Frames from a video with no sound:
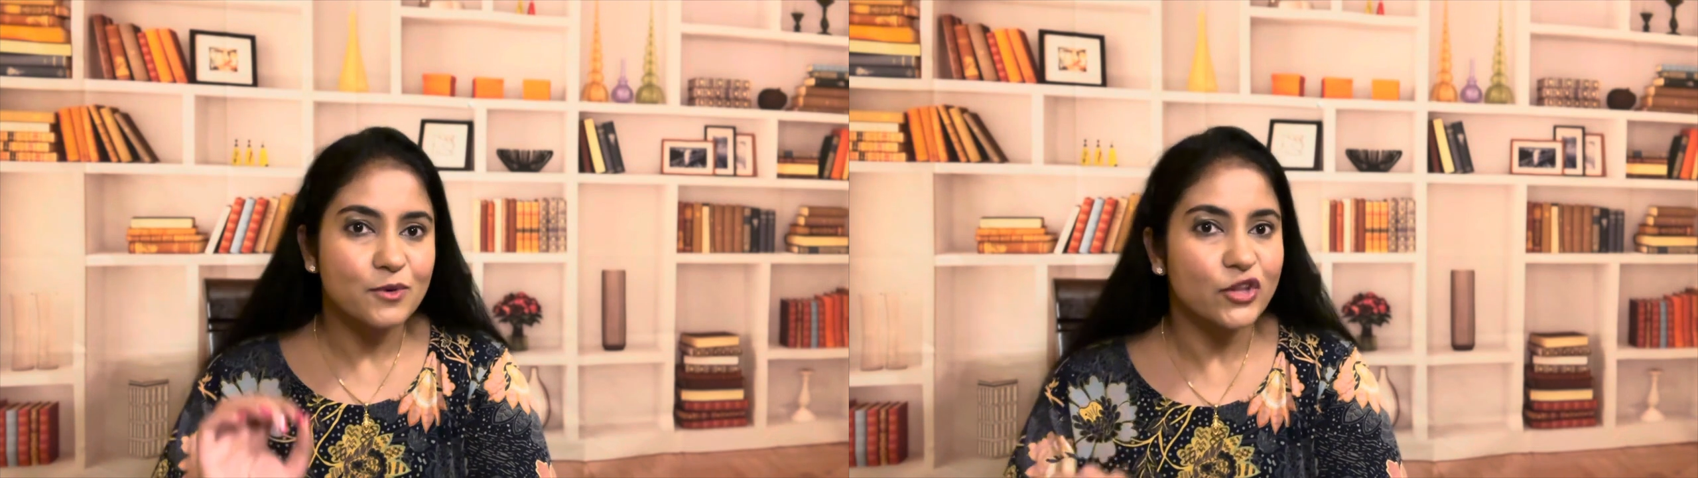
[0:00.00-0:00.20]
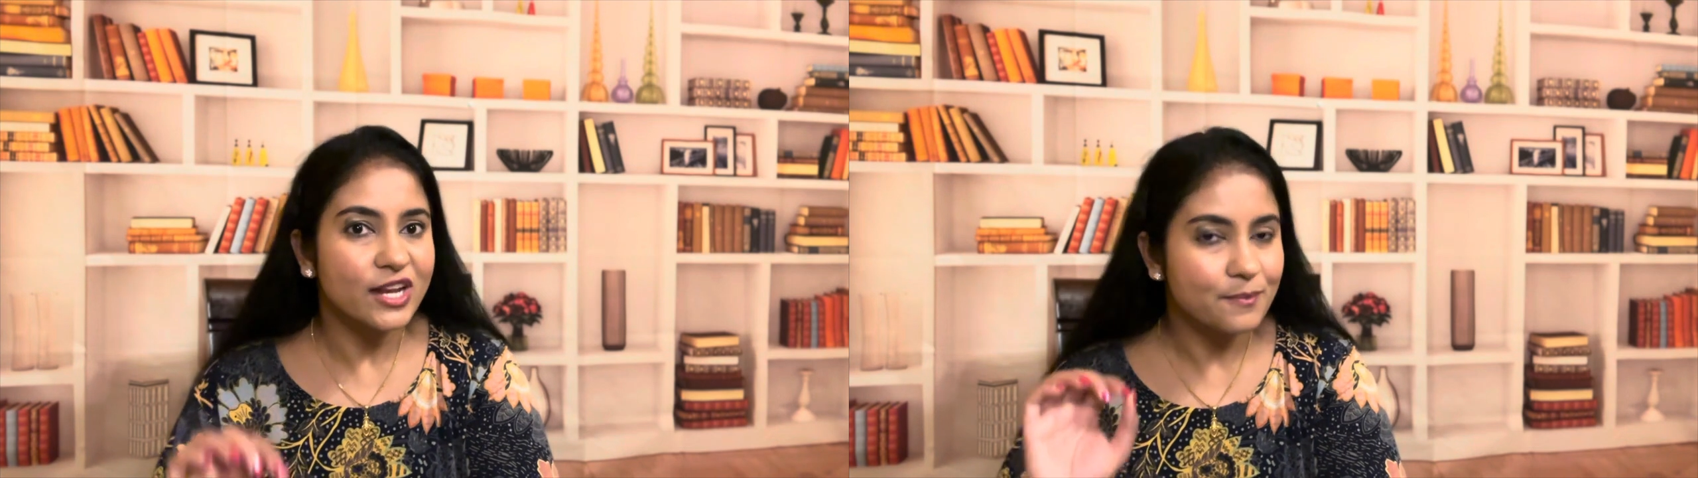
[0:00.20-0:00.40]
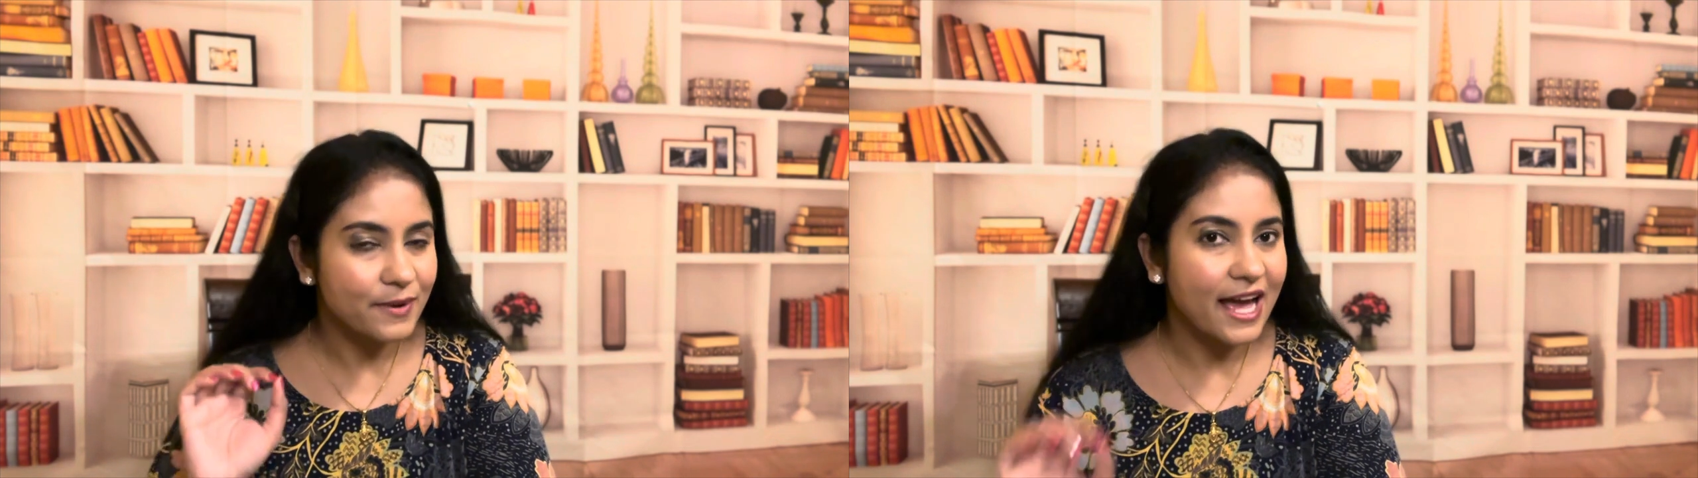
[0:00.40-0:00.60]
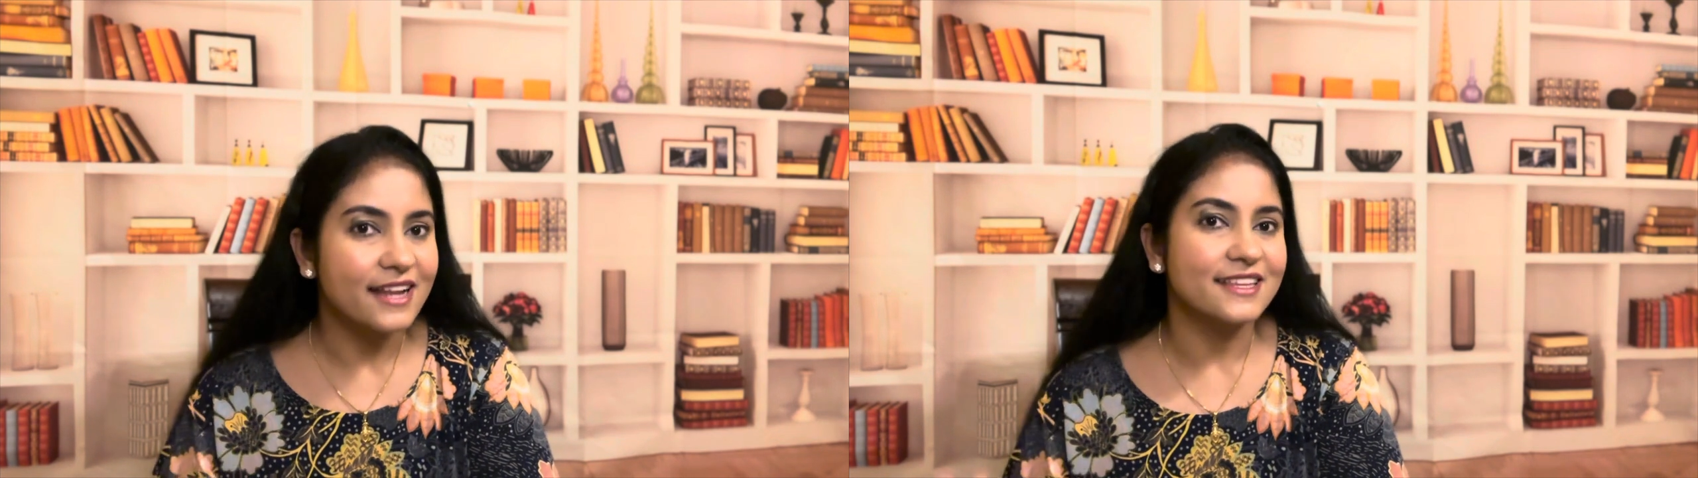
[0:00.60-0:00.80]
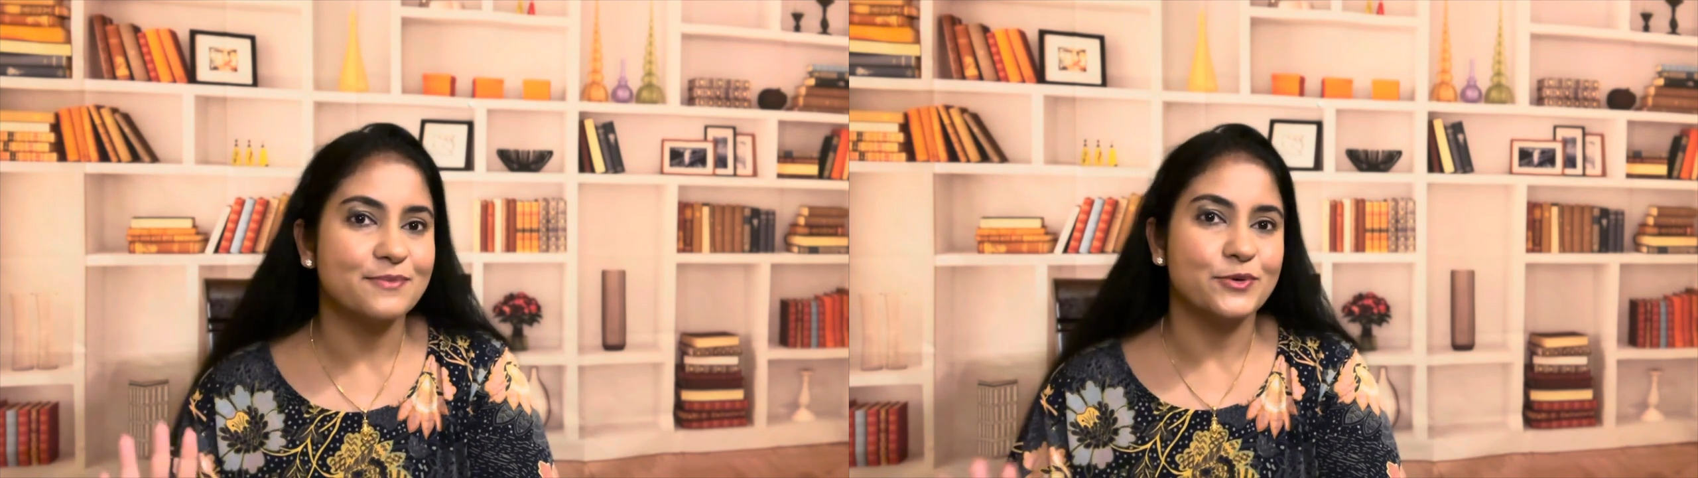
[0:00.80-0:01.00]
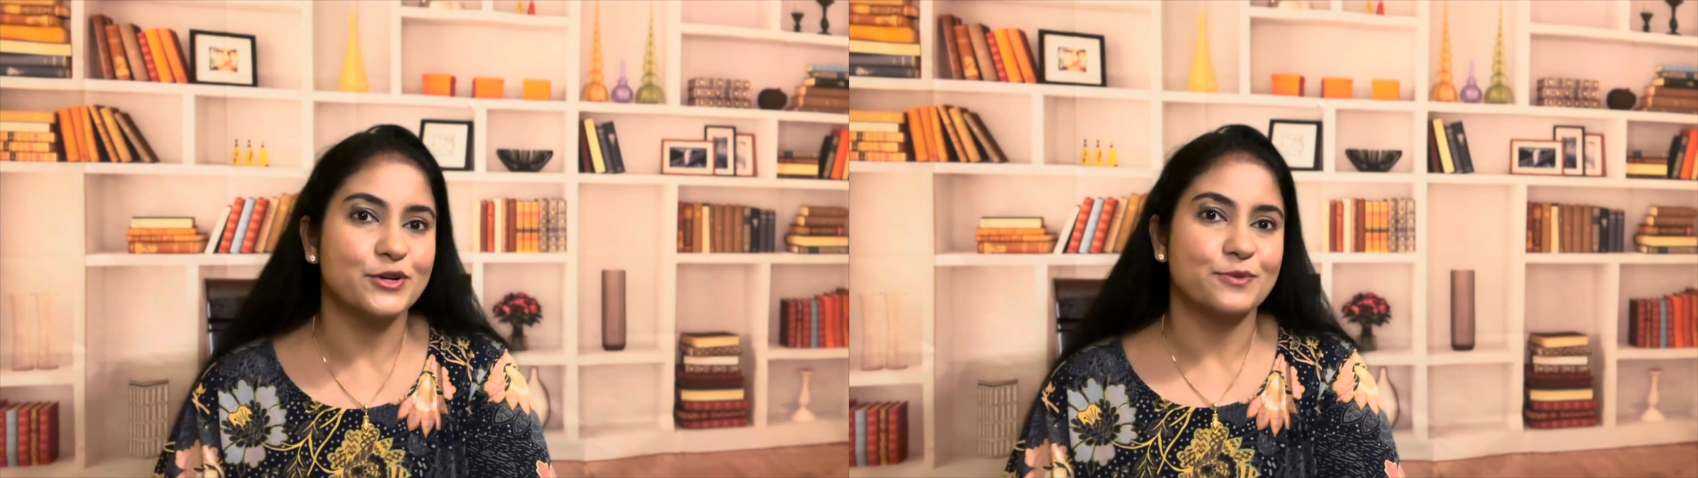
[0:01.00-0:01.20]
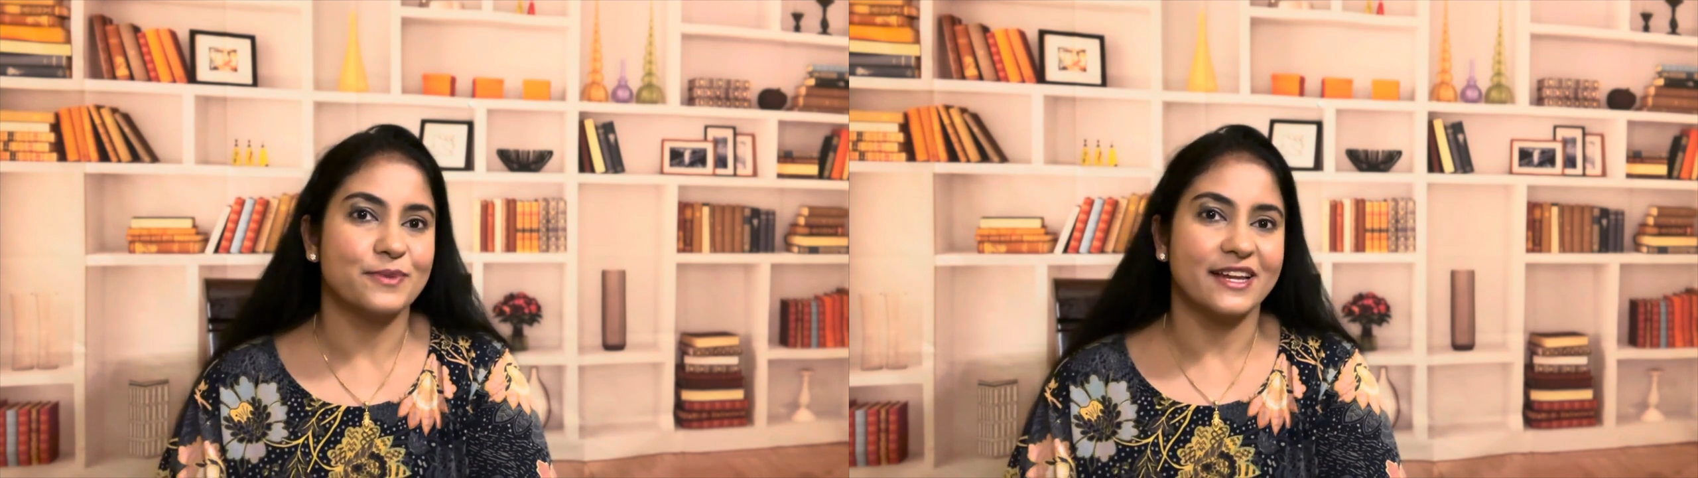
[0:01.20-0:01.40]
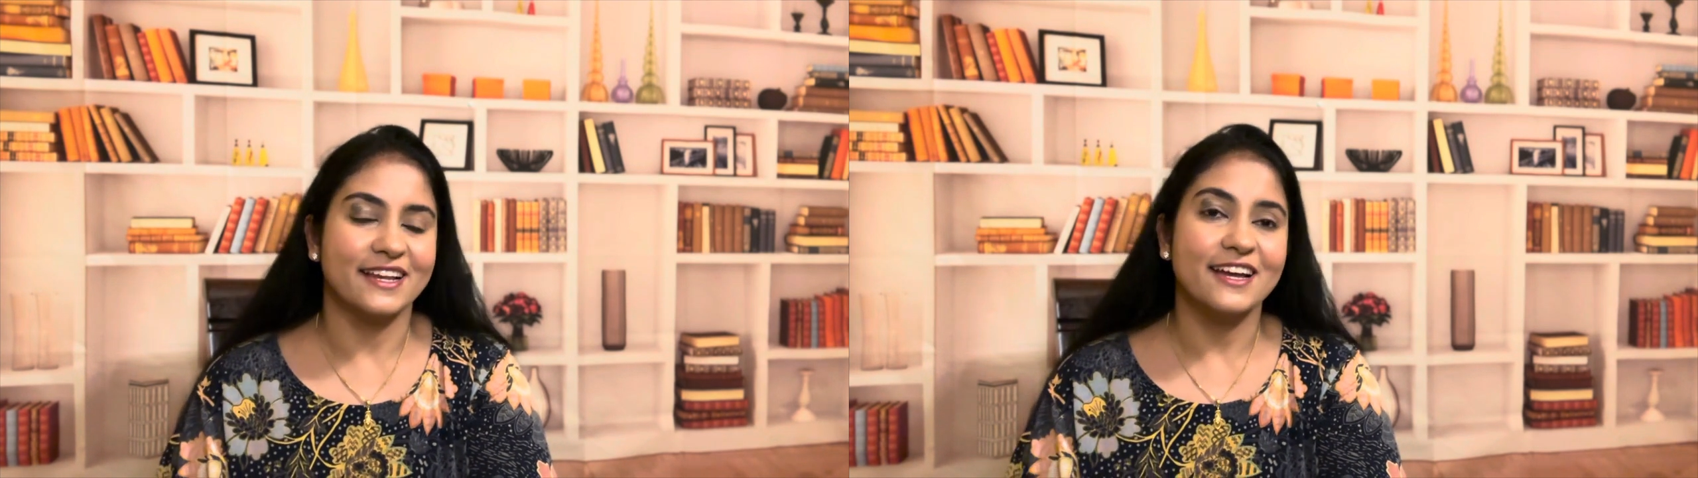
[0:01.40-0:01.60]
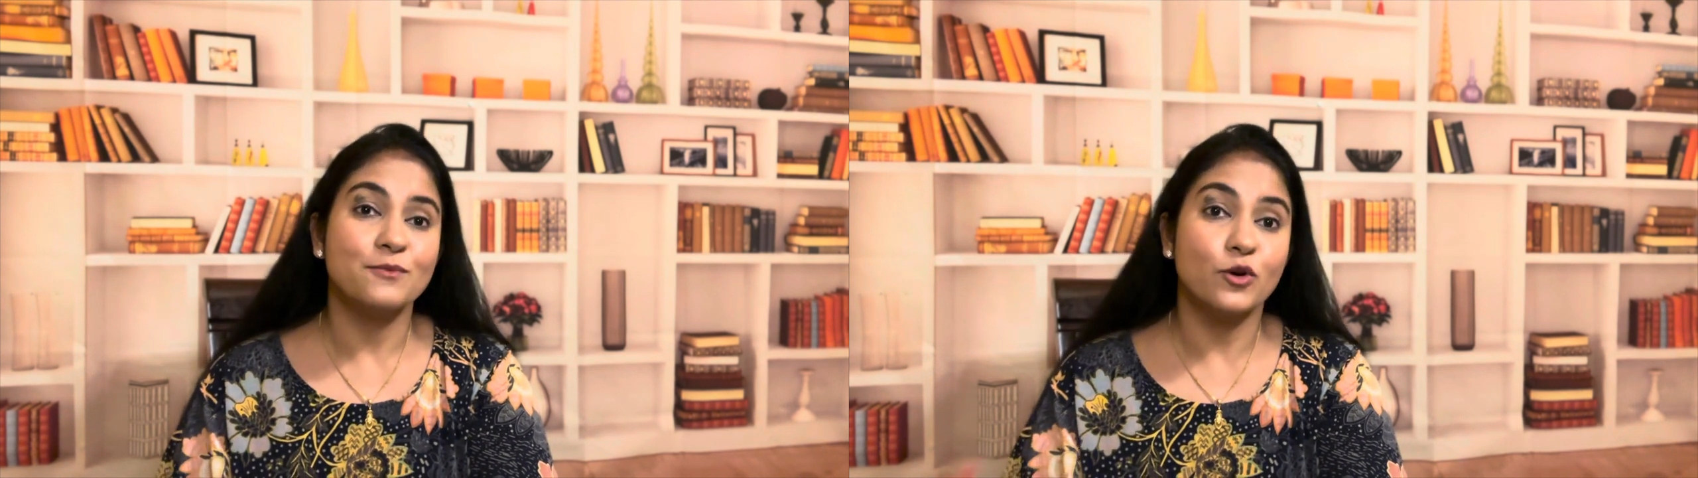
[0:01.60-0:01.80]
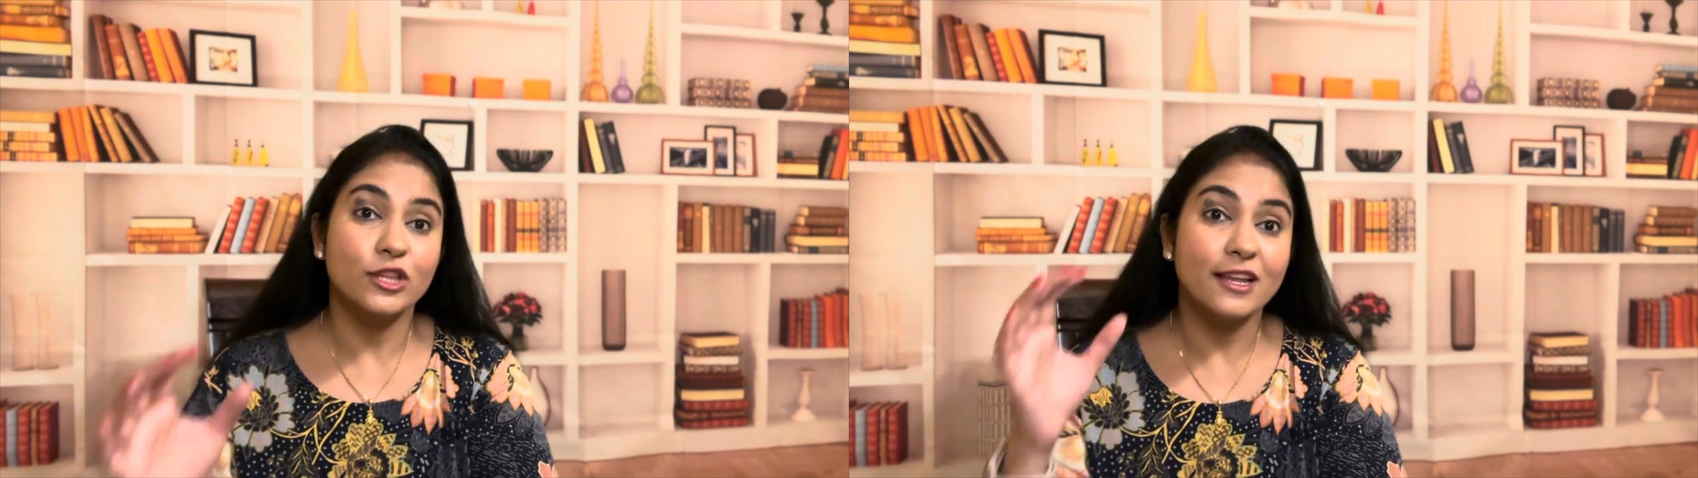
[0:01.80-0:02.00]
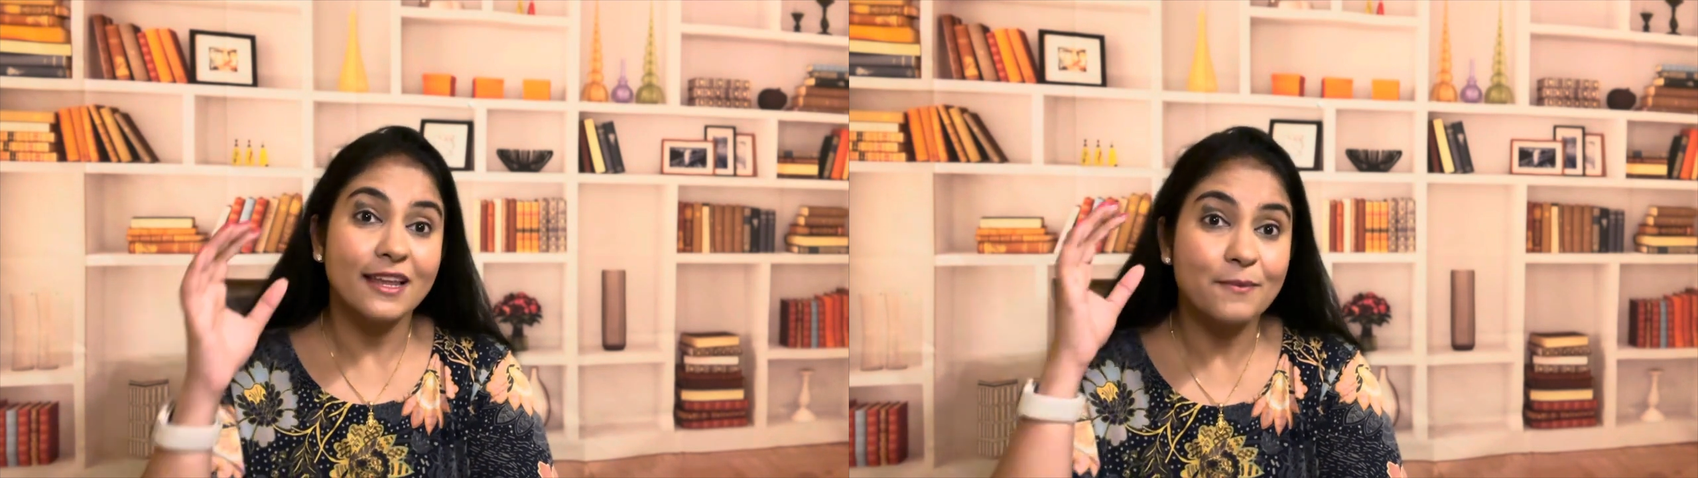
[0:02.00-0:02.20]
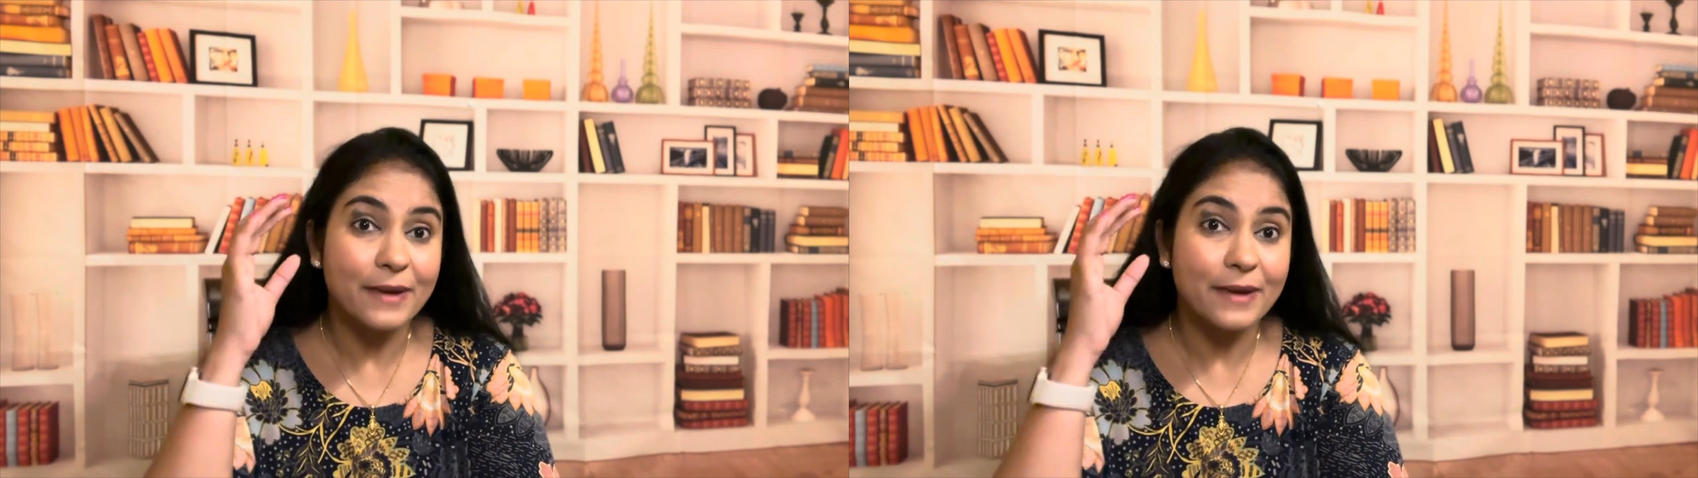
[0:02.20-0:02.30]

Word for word: முதல்ல பிளான் தான் போட்டிருப்பாரு இல்லையா முதல்ல